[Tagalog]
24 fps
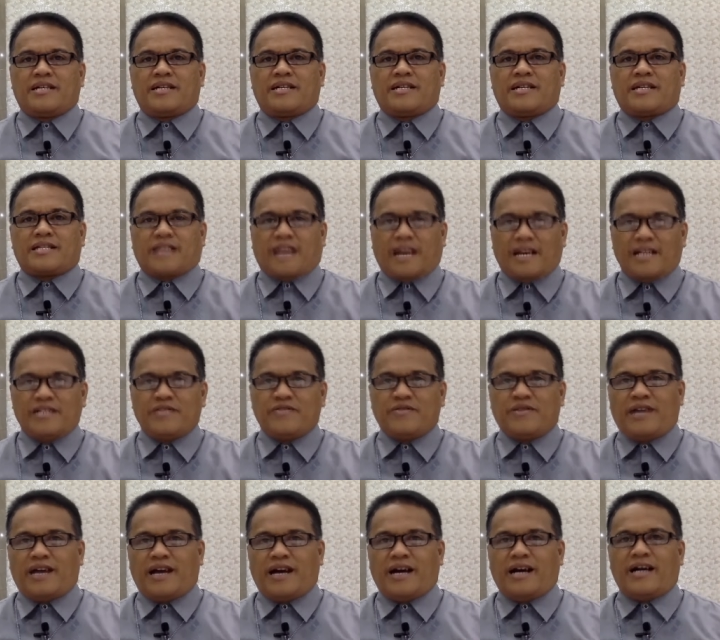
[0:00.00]
na tayong
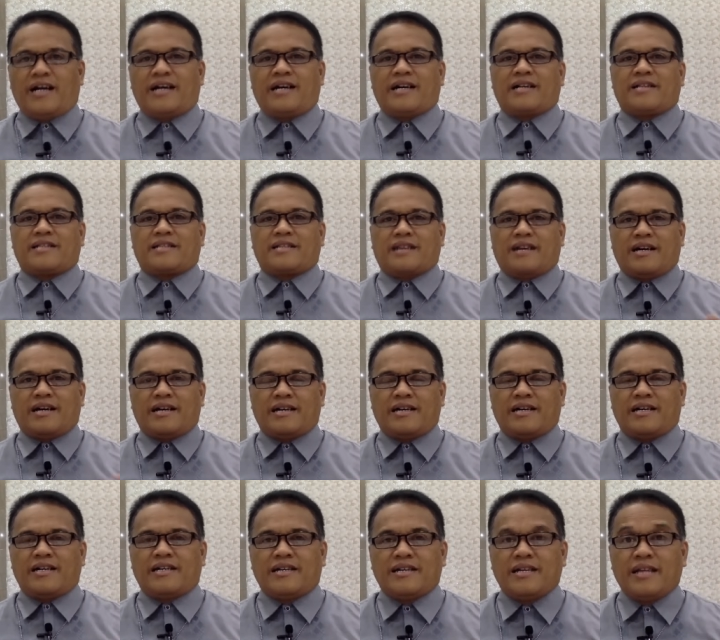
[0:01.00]
lahat
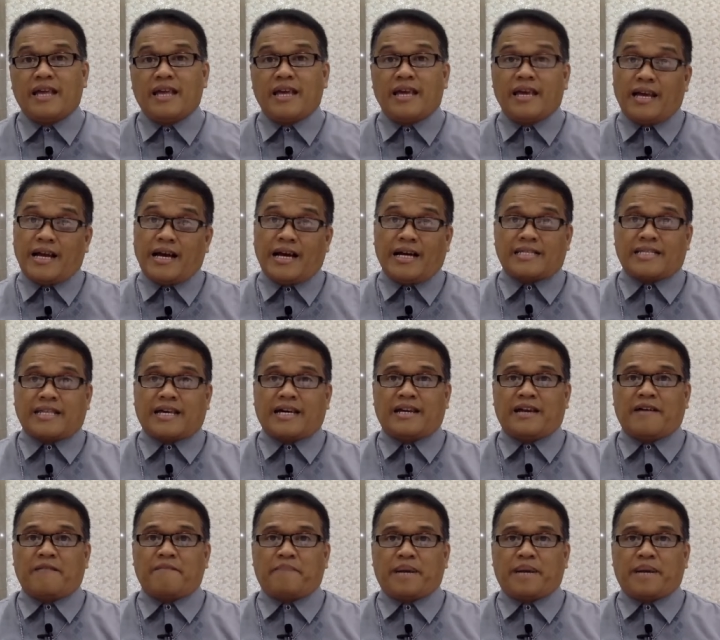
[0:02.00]
ay iniingatan ng